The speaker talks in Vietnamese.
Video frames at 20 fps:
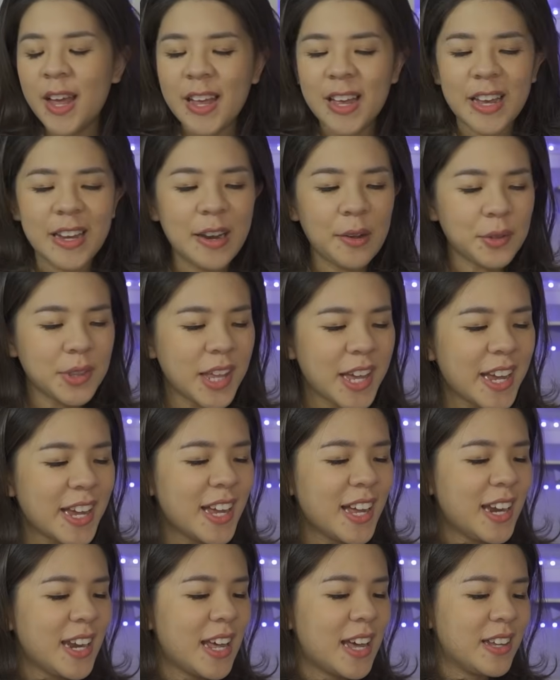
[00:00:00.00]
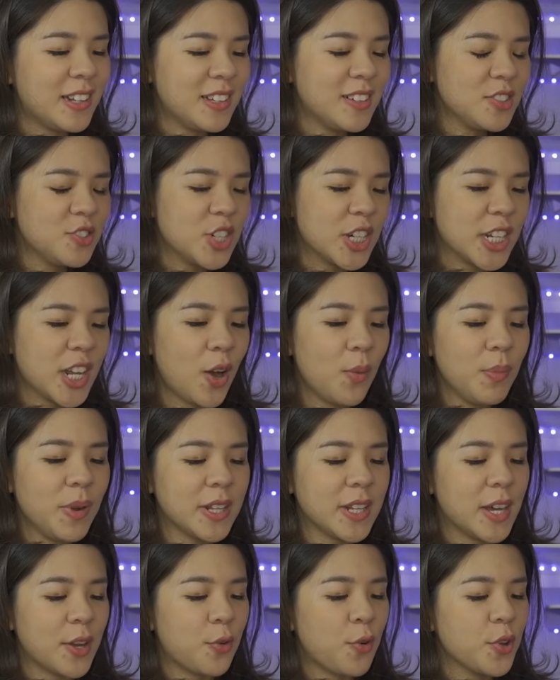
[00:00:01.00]
thì đầu tiên á, là hình thức truyền thống
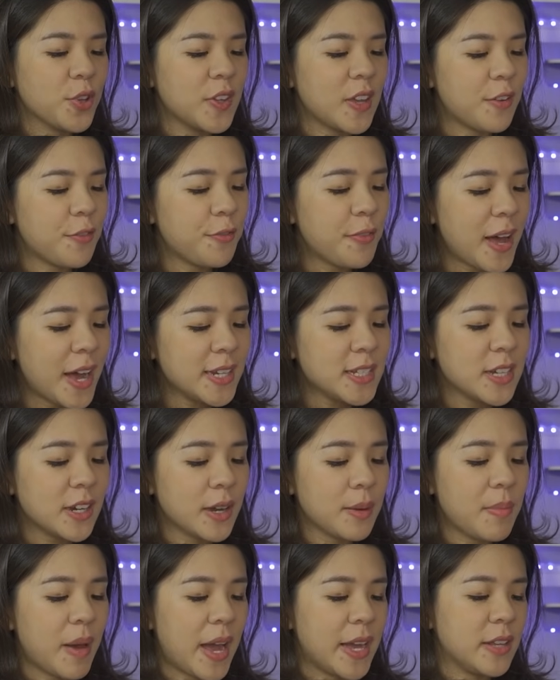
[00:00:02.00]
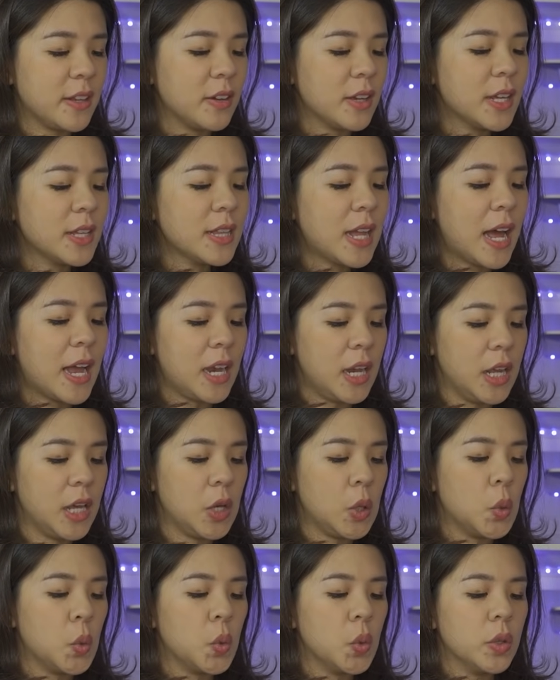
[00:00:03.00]
là thầy cô sẽ phát cho các bạn những cái tài
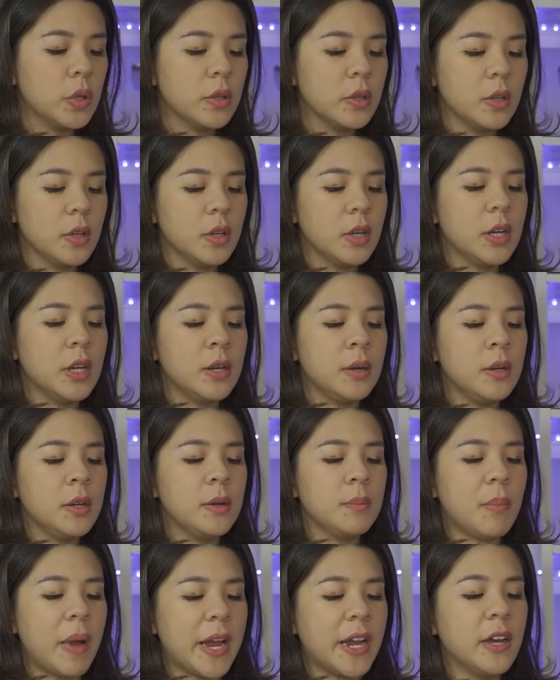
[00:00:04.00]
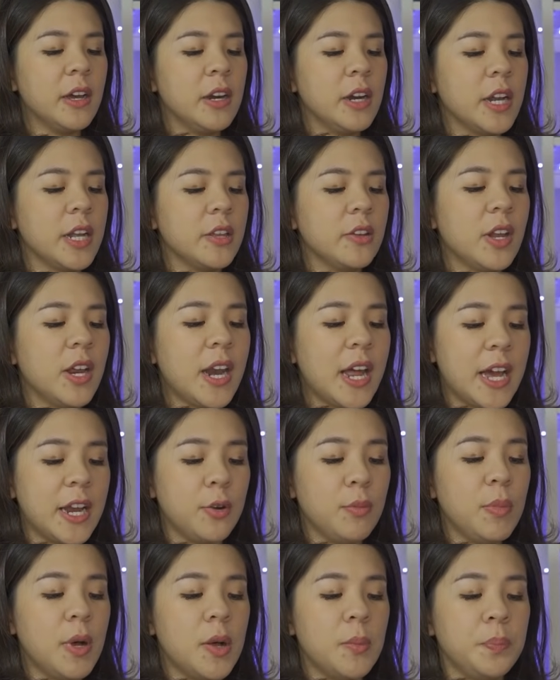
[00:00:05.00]
liệu in bản in ra như thế
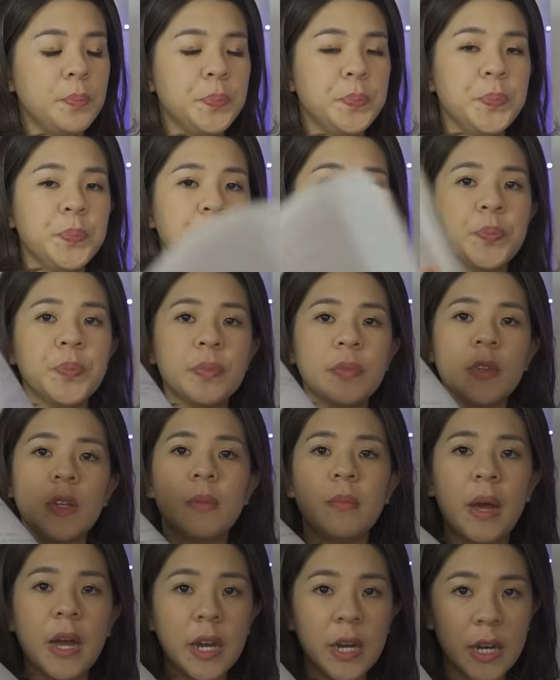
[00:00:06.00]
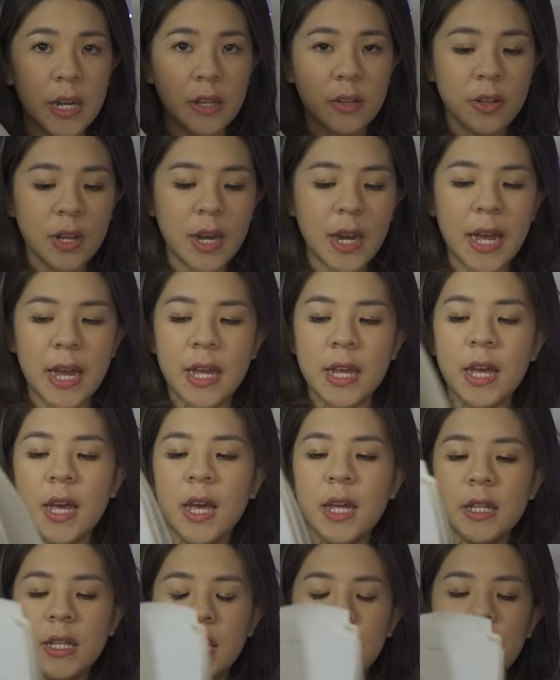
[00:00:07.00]
này đúng không bản in ra như thế này
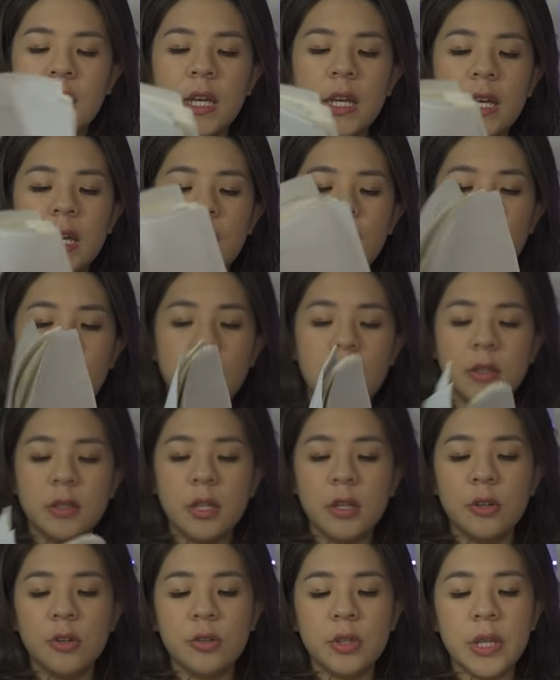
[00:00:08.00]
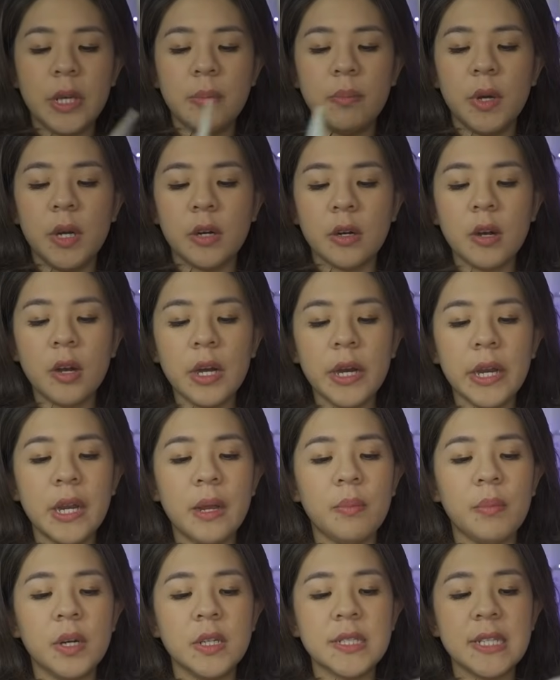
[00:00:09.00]
thì uh, thường thì mình có khi
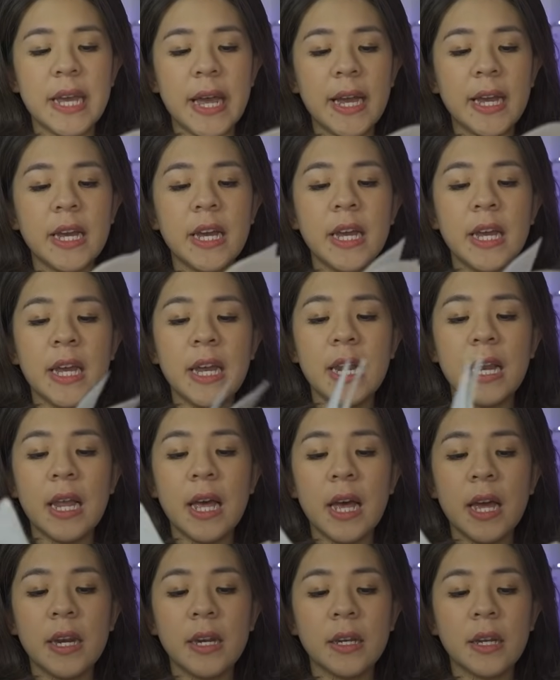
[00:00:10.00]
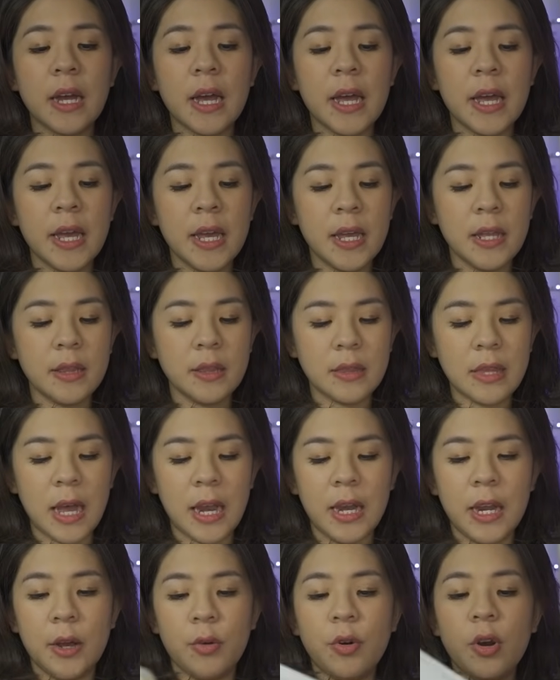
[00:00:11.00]
là mình sẽ ghi lên cái
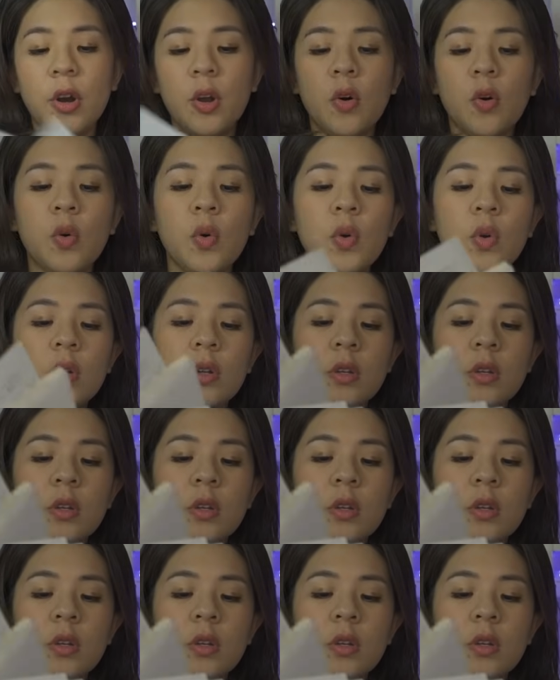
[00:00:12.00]
tài liệu đó luôn